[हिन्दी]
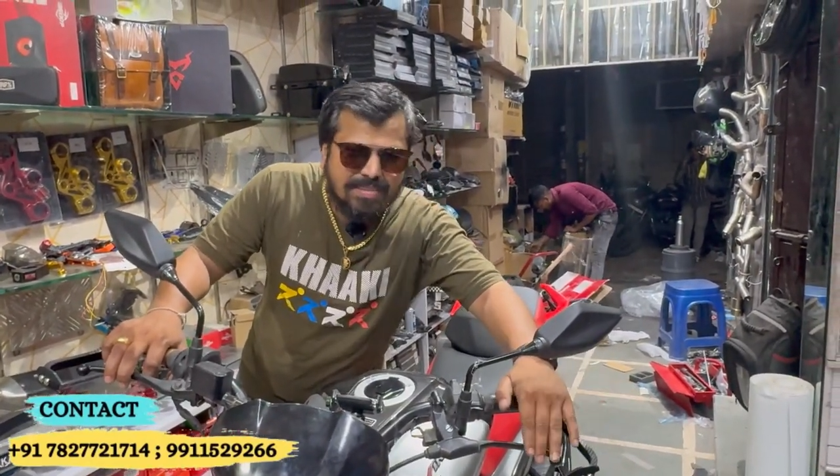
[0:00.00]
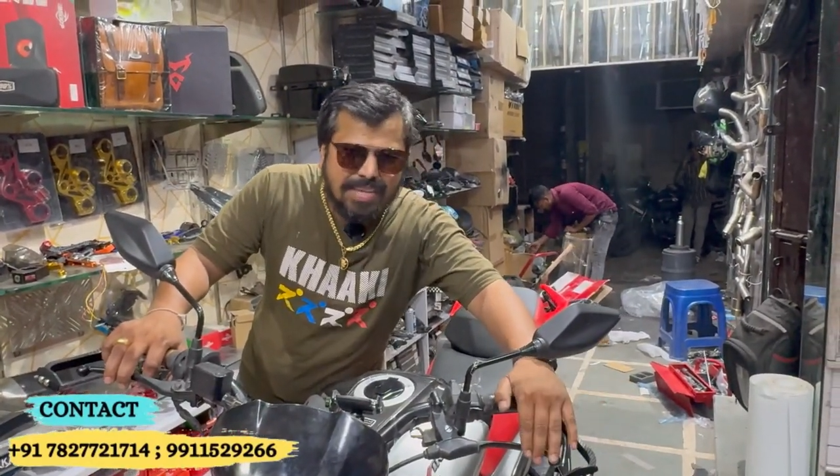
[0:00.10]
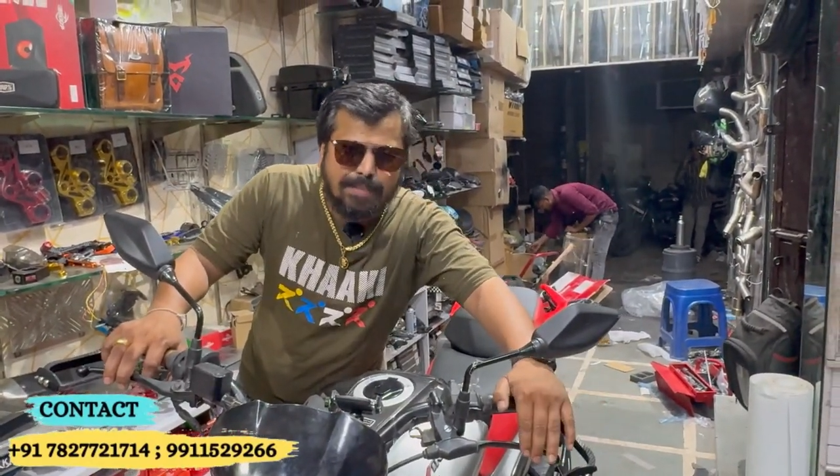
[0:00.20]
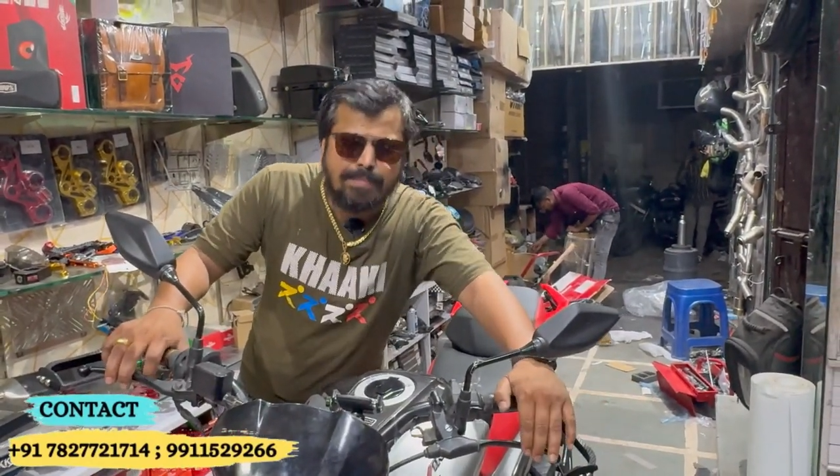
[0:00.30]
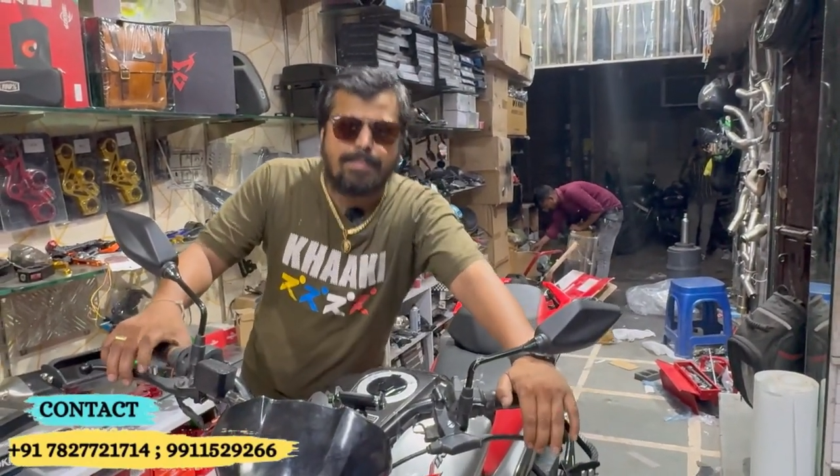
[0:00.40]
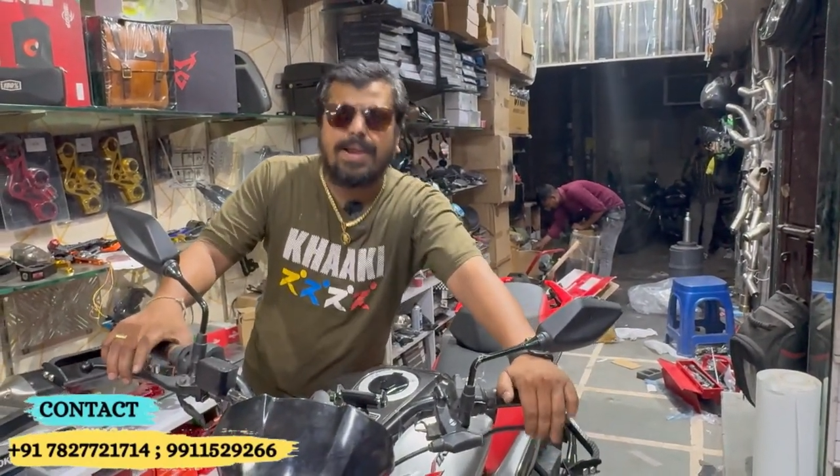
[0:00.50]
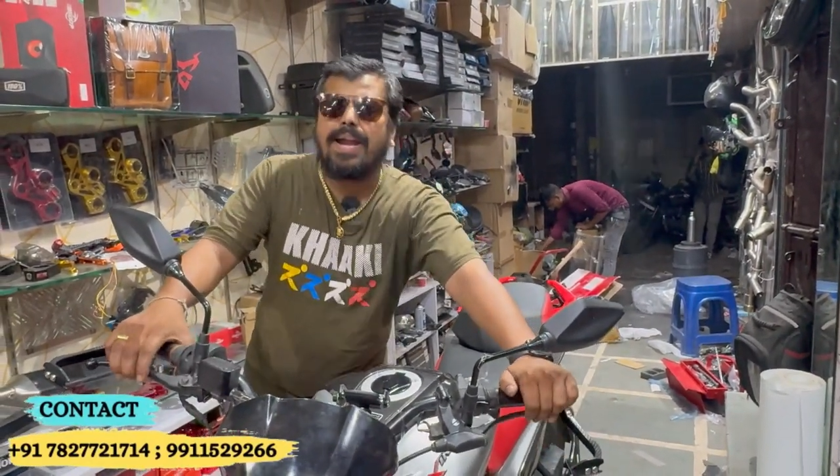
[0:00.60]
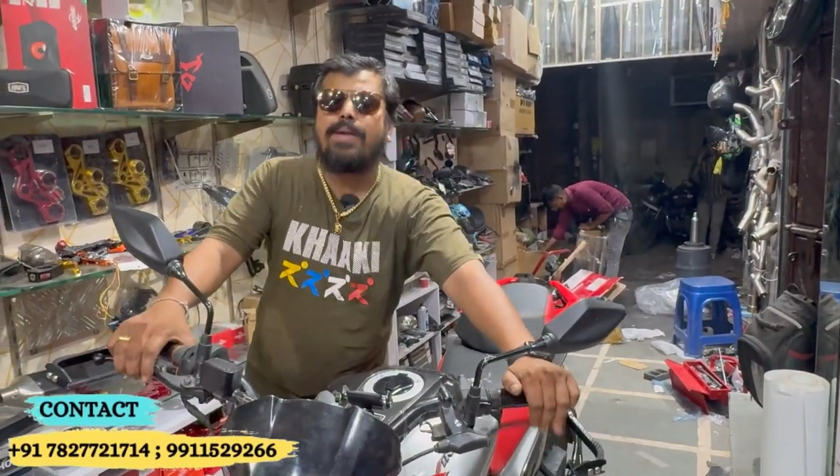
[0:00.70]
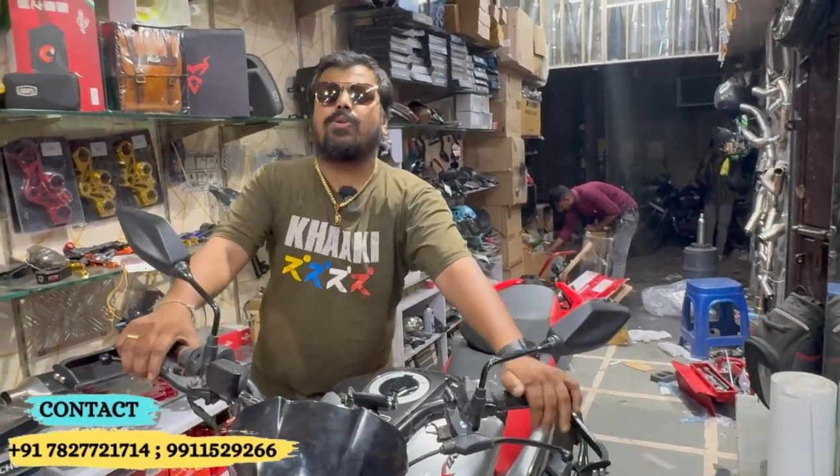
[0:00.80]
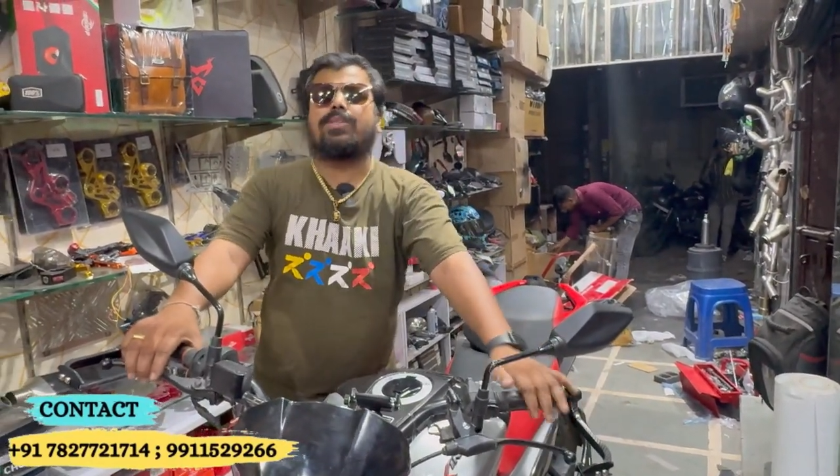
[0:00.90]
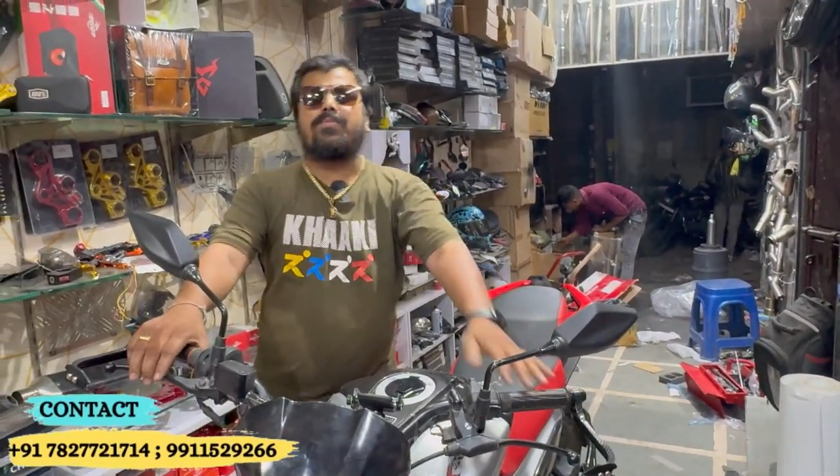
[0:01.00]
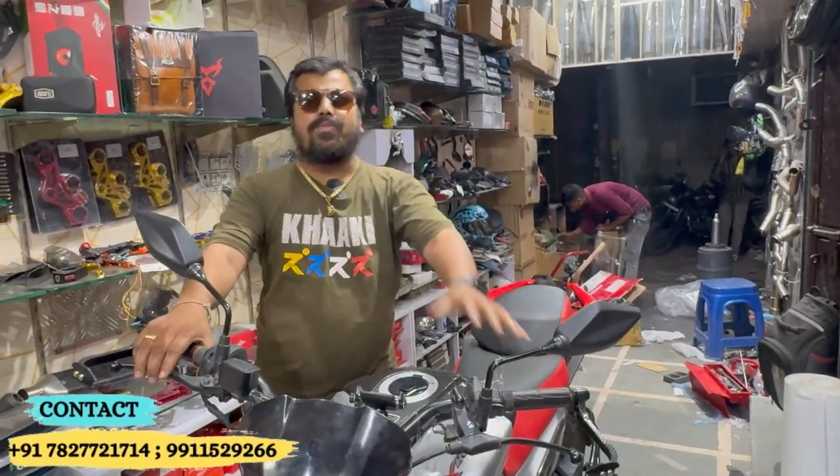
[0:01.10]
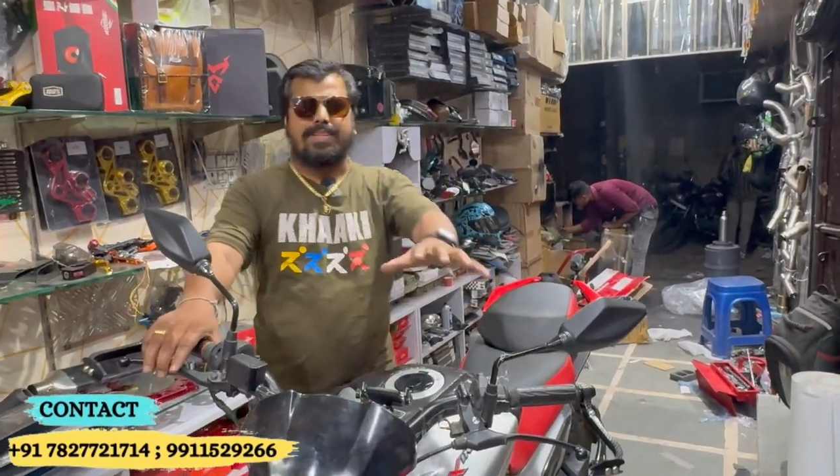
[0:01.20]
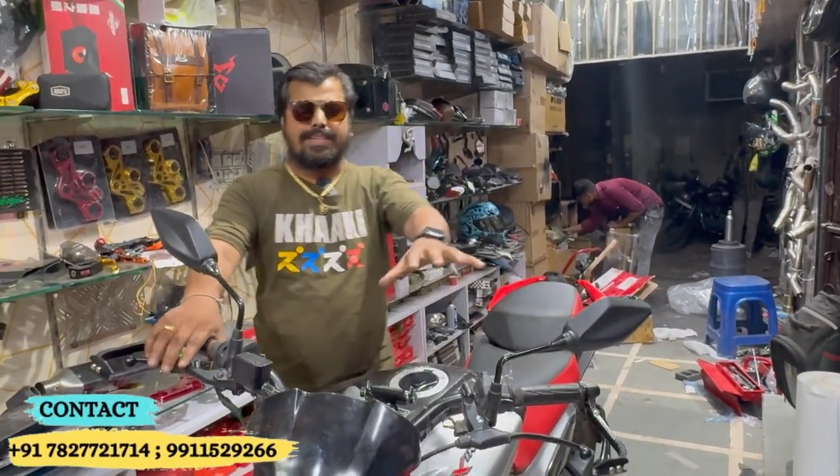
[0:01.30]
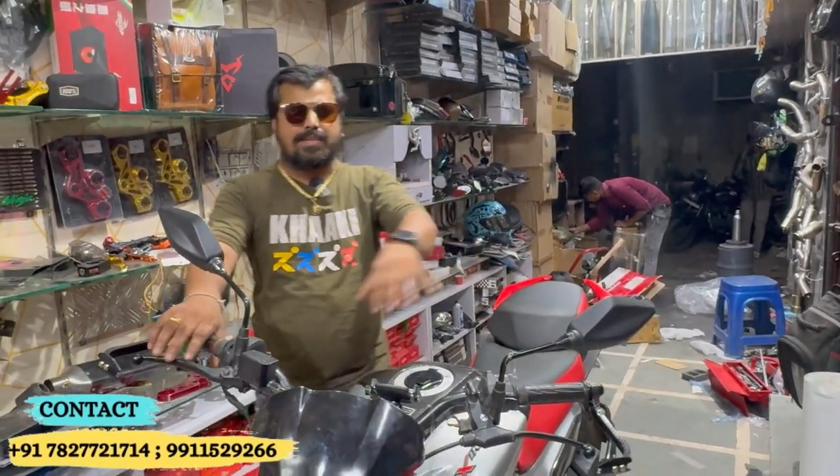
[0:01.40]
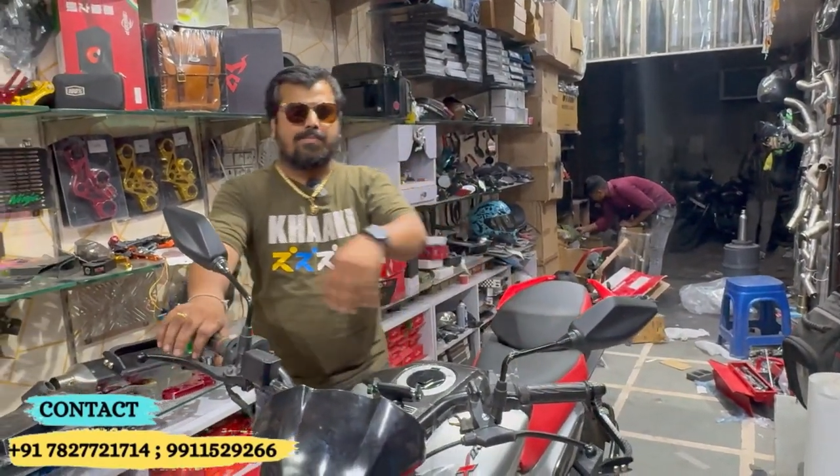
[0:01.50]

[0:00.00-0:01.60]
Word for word: साथ में आपके हैंड भी होते हैं फुली तरीके से